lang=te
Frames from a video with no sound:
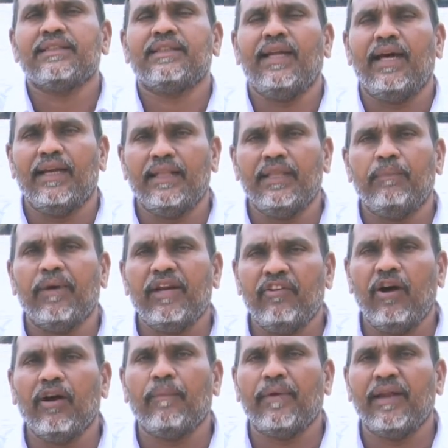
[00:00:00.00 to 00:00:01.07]
కృష్ణా నది
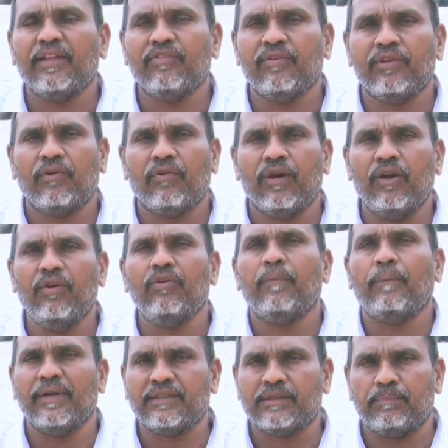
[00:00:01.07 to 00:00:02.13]
పరివాహక ప్రాంతంతో కూడాను
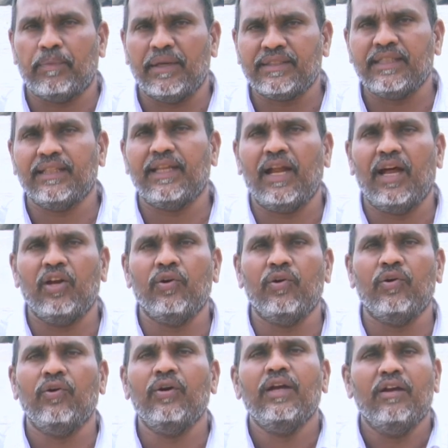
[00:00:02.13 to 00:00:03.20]
పచ్చదనాలు
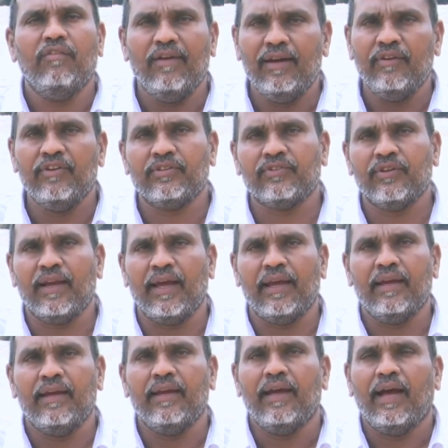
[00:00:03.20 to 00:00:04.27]

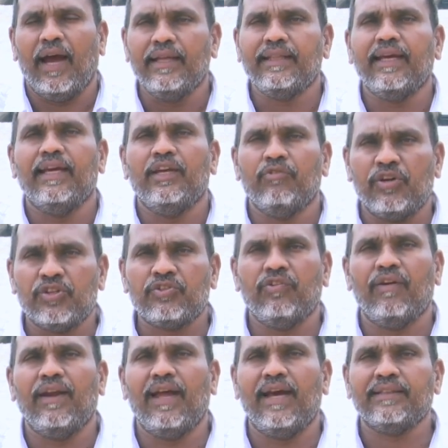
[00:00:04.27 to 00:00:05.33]
వెల్లువిరుస్తున్నాయి అయితే ఈ వర్షం
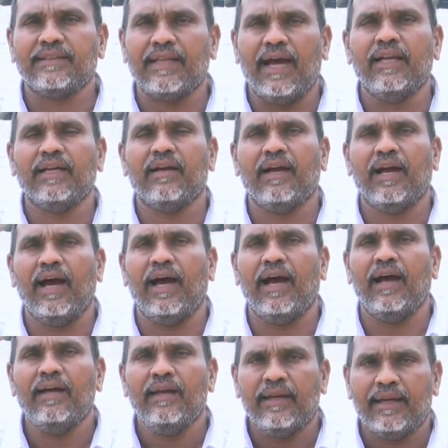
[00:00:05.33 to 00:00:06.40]
వల్ల స్థానికంగా
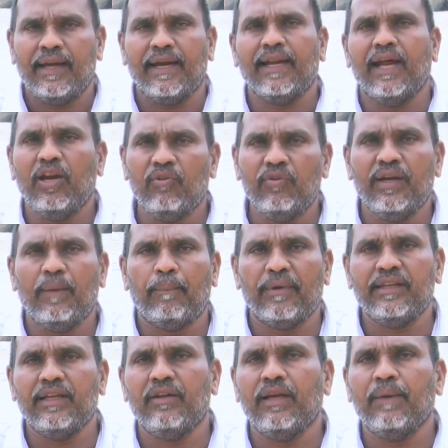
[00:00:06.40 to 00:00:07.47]
నగరాల్లో ఉండే
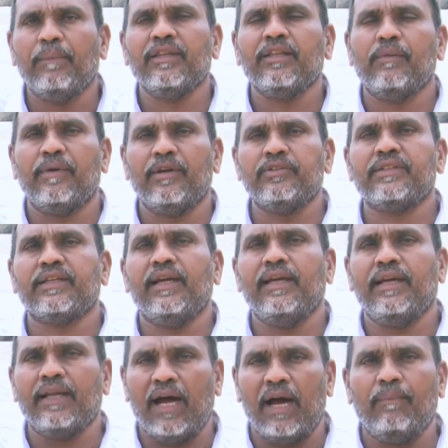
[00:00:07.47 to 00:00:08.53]
ప్రజలు ఇబ్బందులు పడవచ్చు కానీ
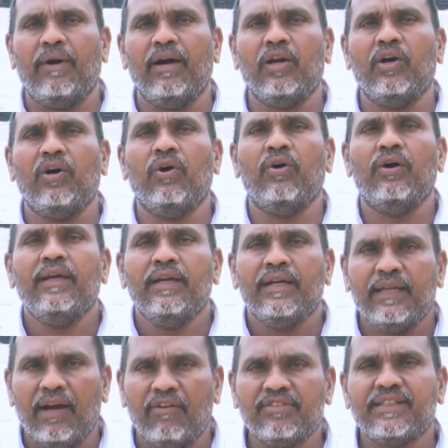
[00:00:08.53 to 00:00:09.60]
గ్రామాల్లో
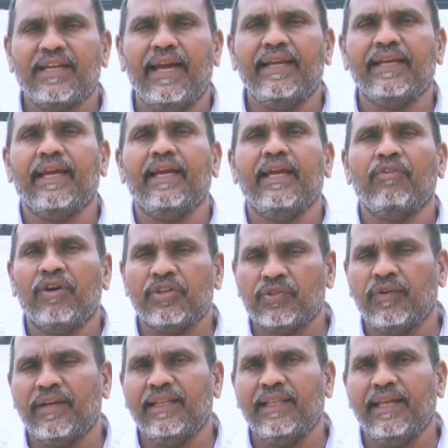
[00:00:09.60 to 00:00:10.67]
వ్యవసాయానికి ఈ
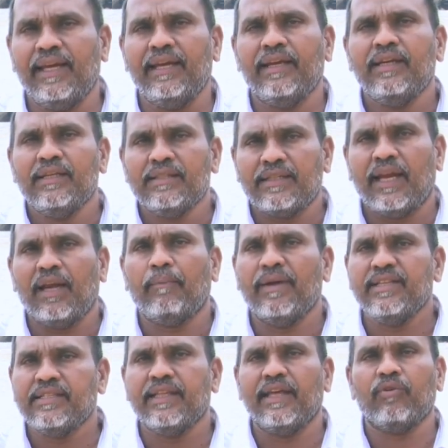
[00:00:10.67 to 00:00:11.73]
వర్షం అనేది చాలా
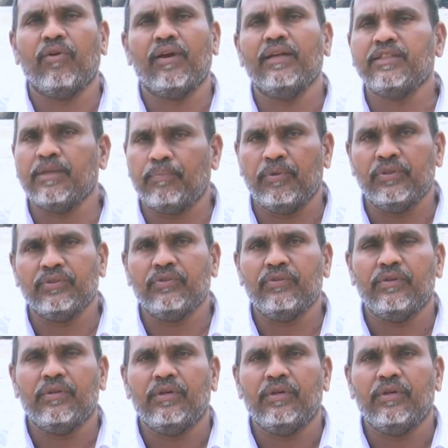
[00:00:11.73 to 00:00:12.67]
మంచిదని కూడా చెప్పచ్చు